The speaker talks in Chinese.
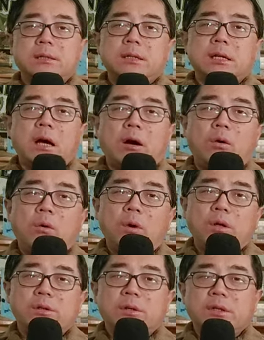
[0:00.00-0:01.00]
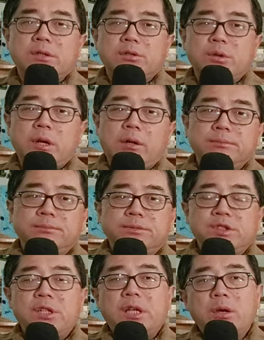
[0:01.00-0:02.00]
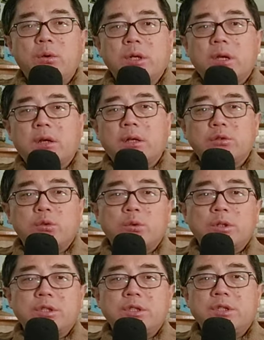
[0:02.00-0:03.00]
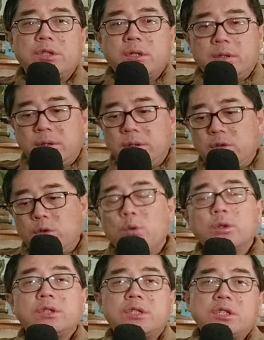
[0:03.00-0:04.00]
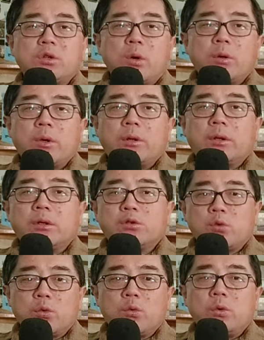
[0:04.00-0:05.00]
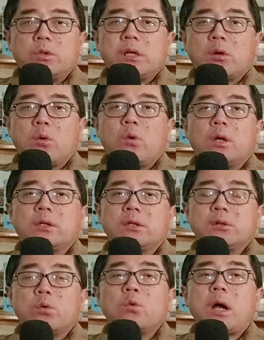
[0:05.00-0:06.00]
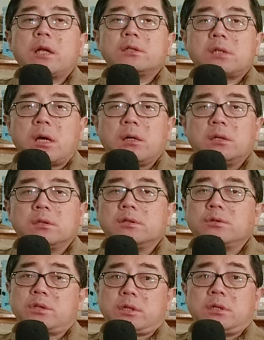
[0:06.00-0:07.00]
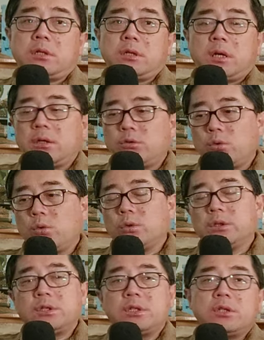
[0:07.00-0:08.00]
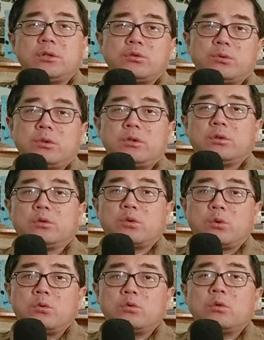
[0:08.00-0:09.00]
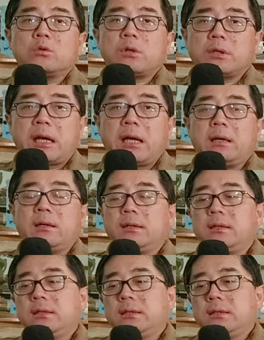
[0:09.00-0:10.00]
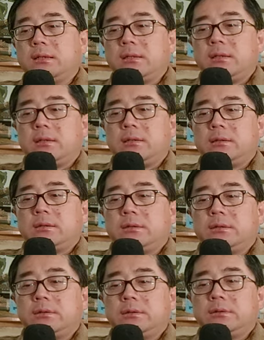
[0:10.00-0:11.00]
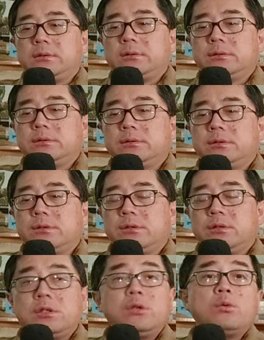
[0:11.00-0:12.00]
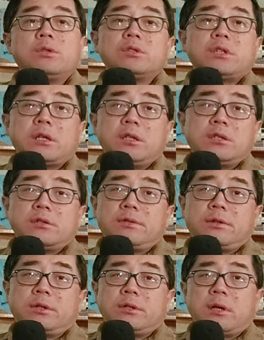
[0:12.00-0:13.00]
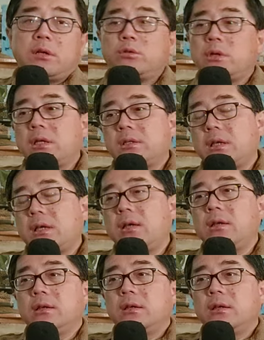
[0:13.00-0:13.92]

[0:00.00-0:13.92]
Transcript: 大家好，欢迎收看《零食随聊》。今天我想聊一下中国的经济。呃，中国的经济官员呢，终于在公开的公开的场合呢，就承认啊，中国的经济处于一种通缩状态。呃，因为之前一直否认啊，虽然在